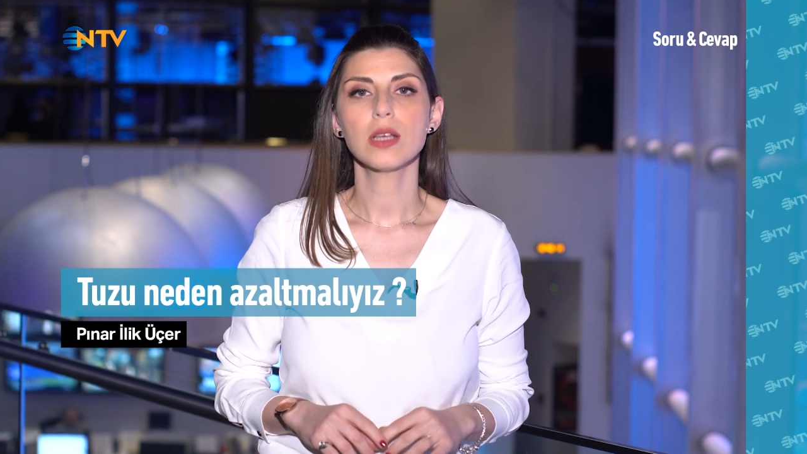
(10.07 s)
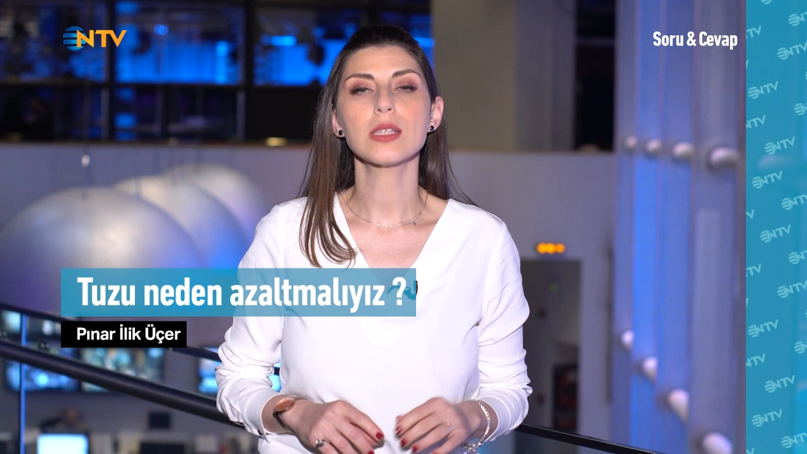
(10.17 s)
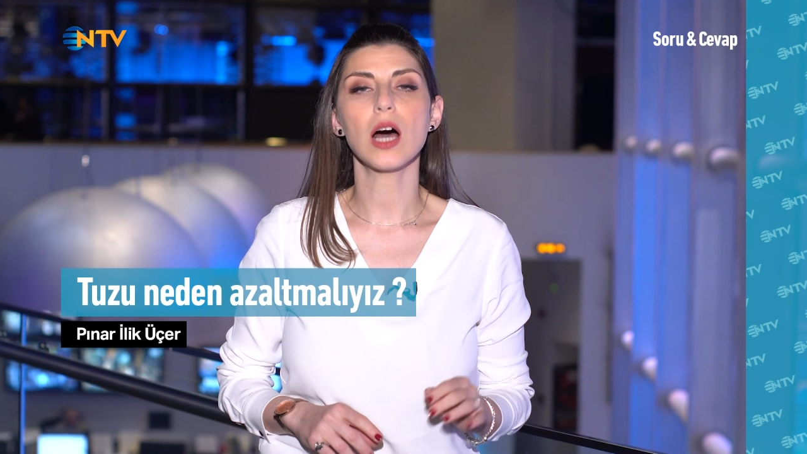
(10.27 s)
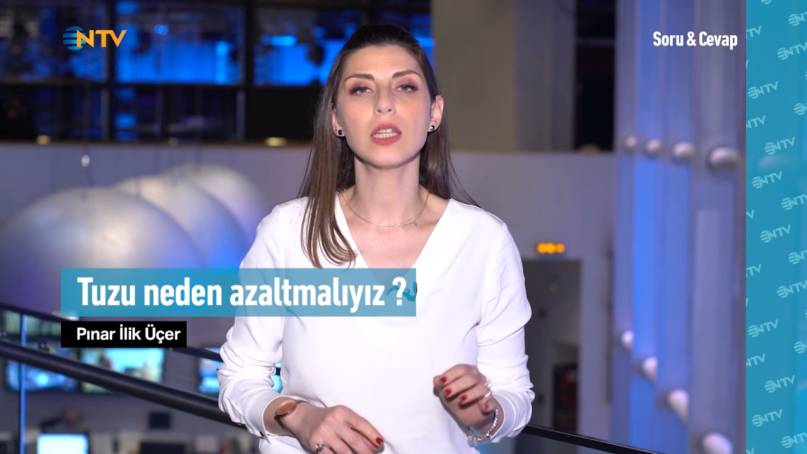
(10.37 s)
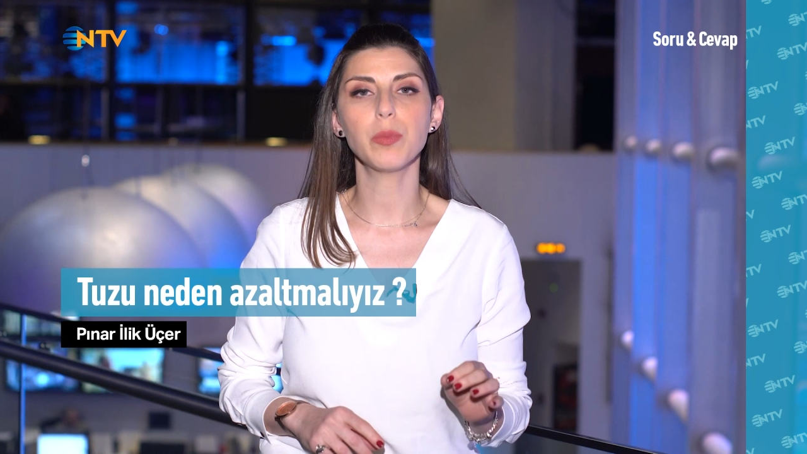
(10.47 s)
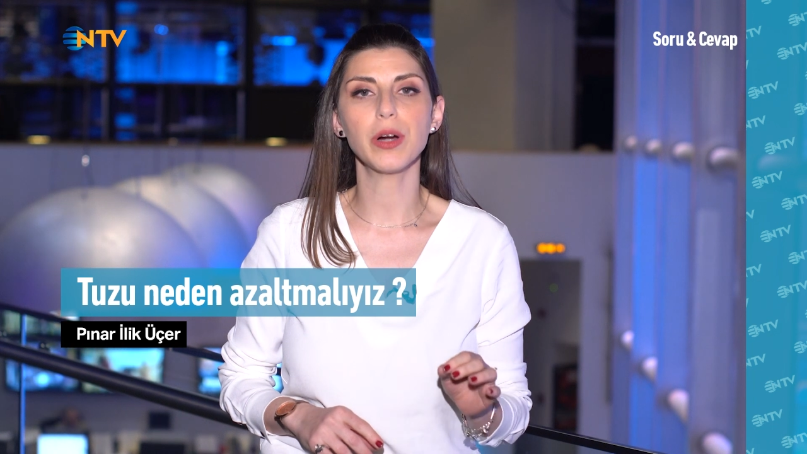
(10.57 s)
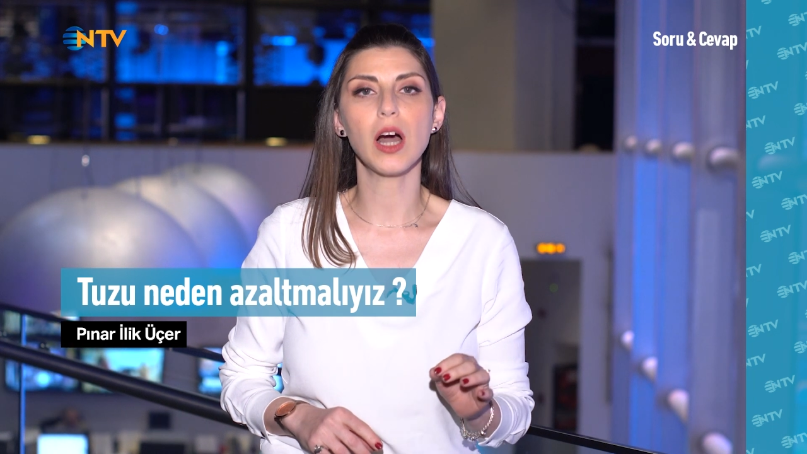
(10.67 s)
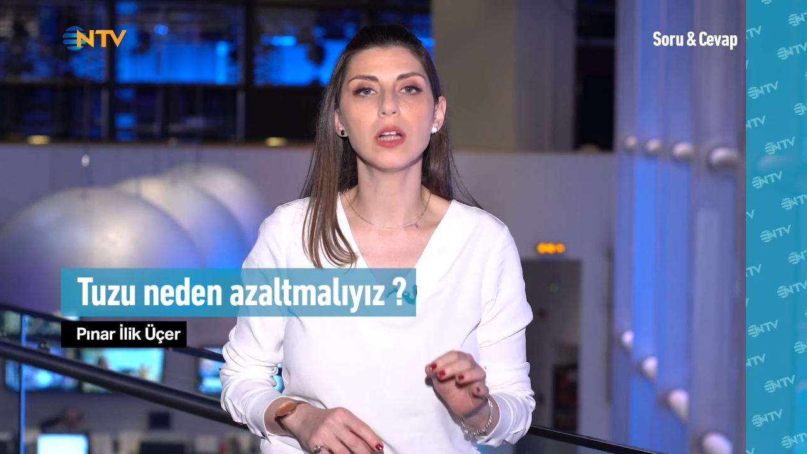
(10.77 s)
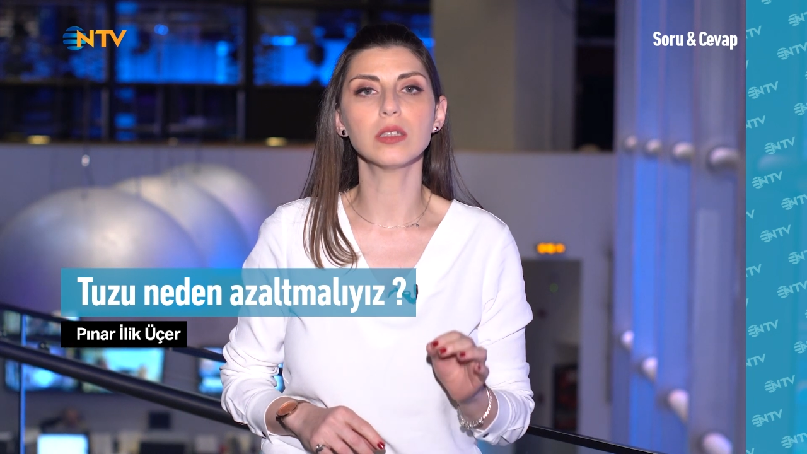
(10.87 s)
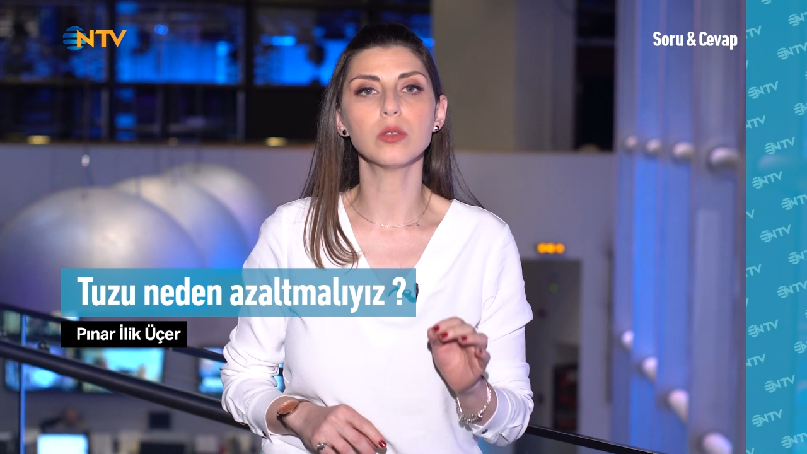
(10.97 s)
Sağlık
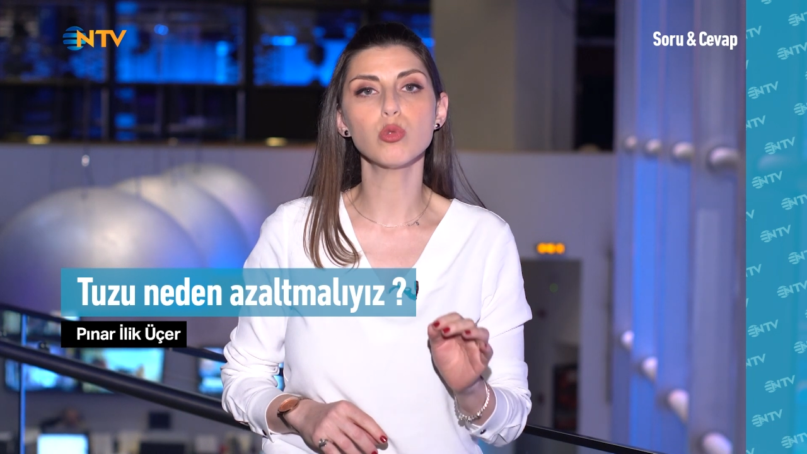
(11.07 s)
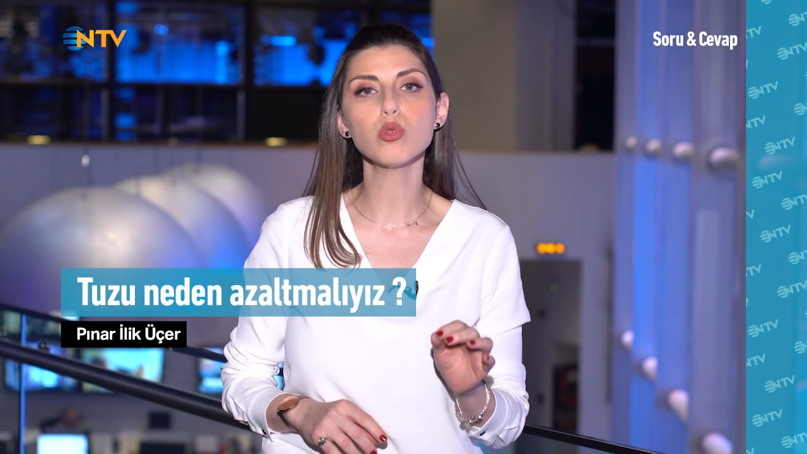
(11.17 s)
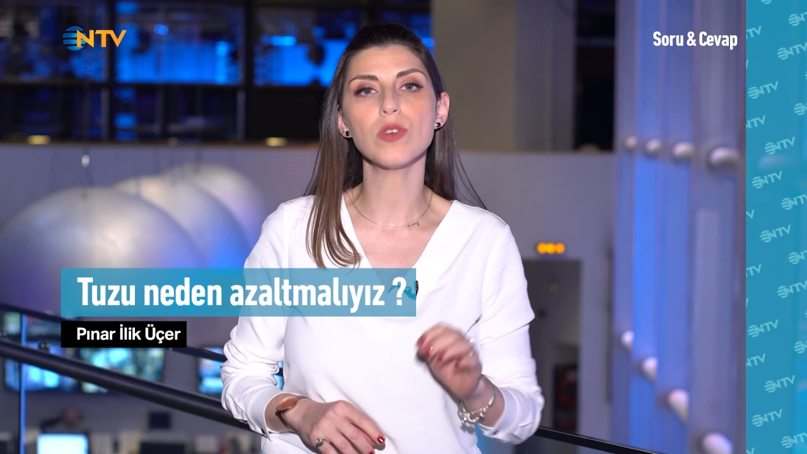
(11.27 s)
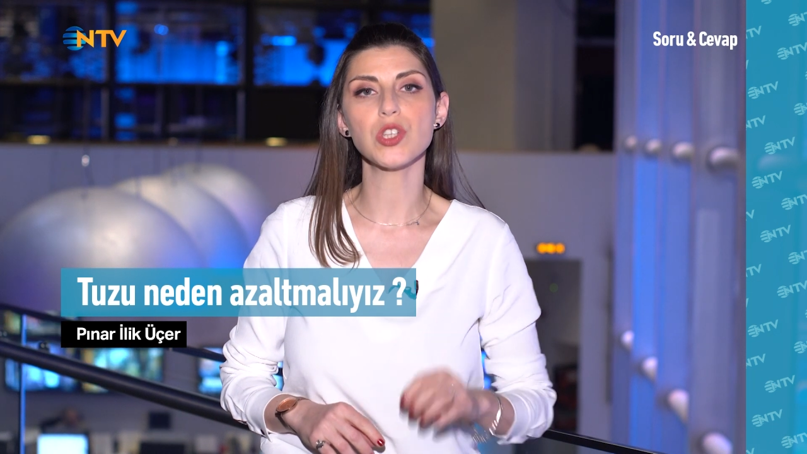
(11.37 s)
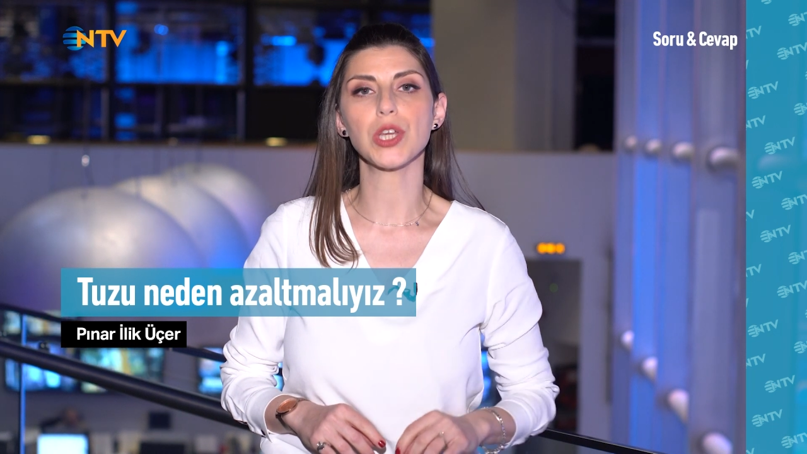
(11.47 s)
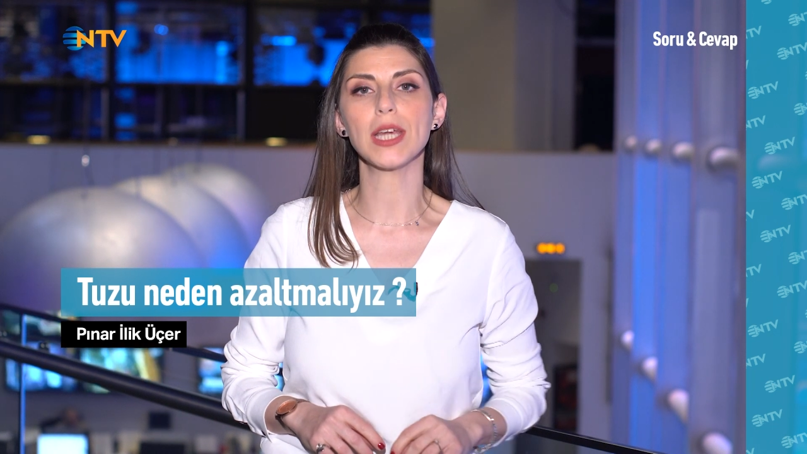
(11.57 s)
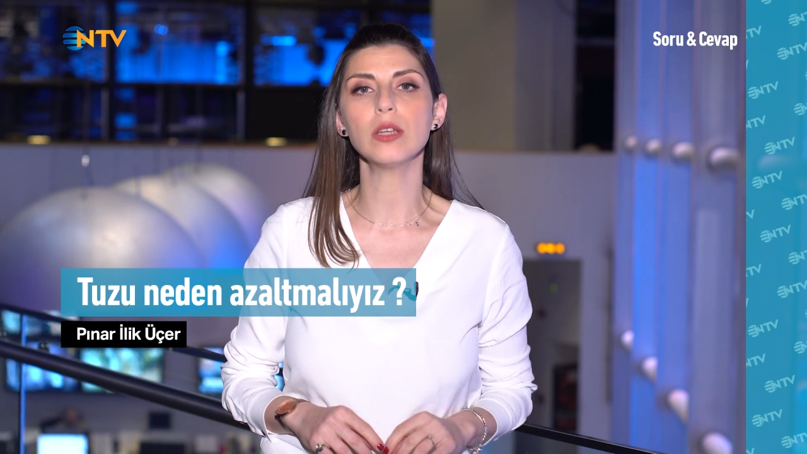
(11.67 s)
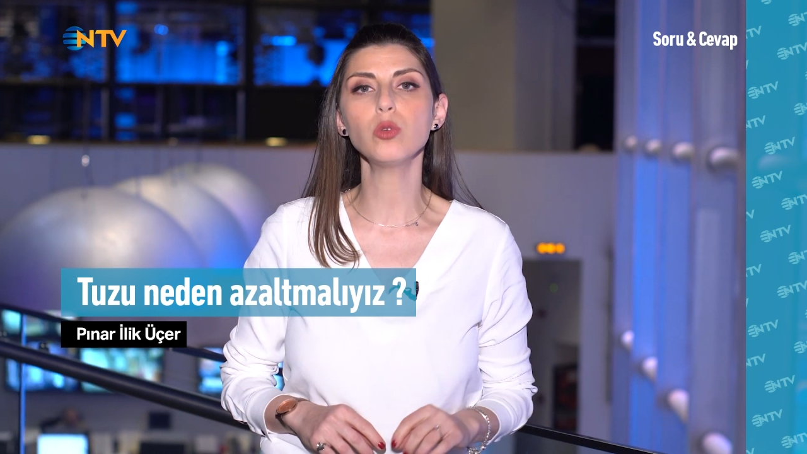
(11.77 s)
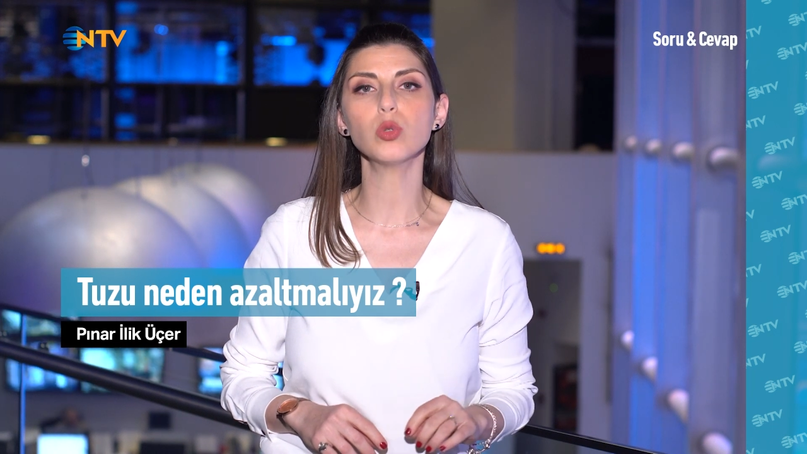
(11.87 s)
Bakanlığı tuz ve şekerin